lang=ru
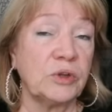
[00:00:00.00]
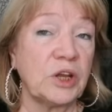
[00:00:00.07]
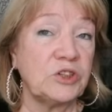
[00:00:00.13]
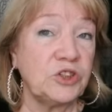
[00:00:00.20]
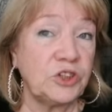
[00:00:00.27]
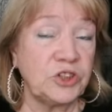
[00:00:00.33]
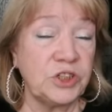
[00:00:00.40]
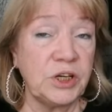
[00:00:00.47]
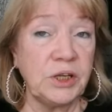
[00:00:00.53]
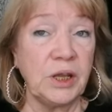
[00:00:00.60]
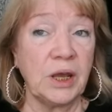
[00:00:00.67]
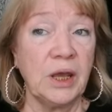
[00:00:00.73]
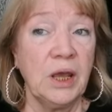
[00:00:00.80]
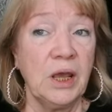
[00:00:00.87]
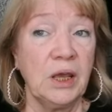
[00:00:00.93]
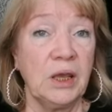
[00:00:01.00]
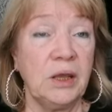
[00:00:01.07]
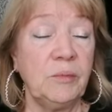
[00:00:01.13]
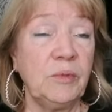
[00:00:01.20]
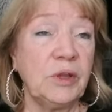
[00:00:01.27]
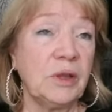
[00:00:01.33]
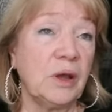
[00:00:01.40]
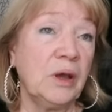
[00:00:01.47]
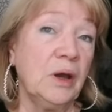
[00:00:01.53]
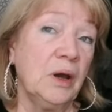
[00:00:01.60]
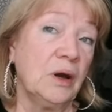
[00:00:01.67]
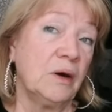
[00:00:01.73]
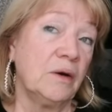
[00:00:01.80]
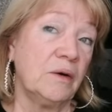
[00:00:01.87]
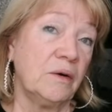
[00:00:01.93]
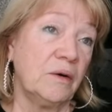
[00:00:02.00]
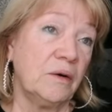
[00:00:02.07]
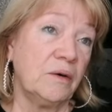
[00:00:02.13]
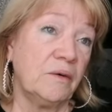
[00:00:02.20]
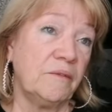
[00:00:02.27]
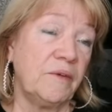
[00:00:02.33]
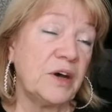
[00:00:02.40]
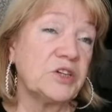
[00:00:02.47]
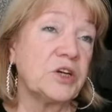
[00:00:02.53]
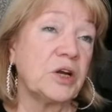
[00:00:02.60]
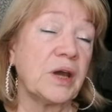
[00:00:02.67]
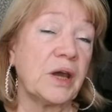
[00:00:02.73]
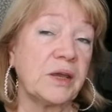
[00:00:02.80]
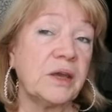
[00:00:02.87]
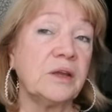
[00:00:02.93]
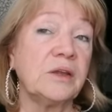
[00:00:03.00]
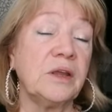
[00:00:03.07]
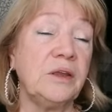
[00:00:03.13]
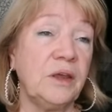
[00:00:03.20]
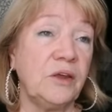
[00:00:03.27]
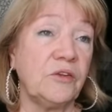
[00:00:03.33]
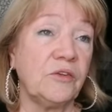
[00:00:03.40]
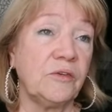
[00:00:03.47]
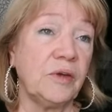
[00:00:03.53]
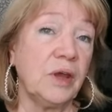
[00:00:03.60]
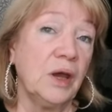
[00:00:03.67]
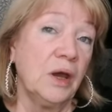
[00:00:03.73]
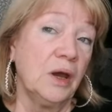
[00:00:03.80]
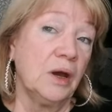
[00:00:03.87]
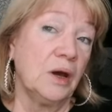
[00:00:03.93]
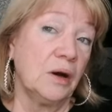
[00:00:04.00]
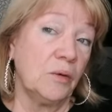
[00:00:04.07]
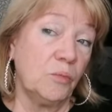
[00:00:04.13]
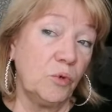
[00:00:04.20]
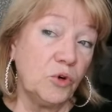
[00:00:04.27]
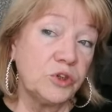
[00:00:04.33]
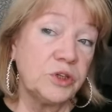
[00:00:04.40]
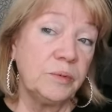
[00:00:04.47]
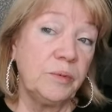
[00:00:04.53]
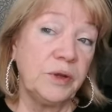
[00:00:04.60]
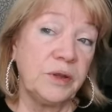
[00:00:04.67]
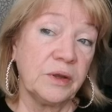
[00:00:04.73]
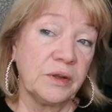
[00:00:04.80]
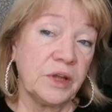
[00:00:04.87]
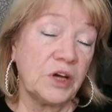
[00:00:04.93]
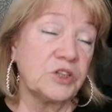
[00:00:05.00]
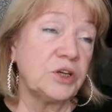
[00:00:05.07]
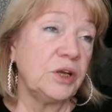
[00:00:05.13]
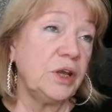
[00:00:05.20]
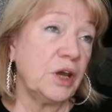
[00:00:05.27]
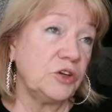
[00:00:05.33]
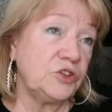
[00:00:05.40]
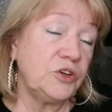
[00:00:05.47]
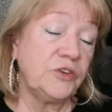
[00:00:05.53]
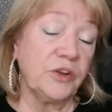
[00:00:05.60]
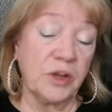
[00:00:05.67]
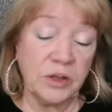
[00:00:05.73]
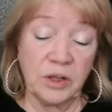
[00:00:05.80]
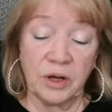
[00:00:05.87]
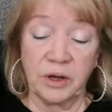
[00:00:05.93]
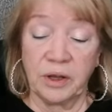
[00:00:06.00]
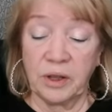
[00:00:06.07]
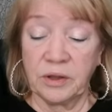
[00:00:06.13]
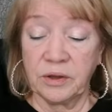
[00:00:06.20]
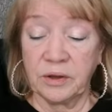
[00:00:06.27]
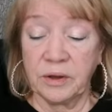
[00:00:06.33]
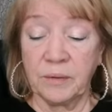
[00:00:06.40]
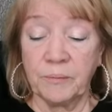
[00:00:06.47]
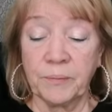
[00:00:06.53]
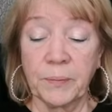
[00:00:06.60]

Очищение именно э, ваших каких-то действий действий. А, может быть, и даже и очистка энергетики.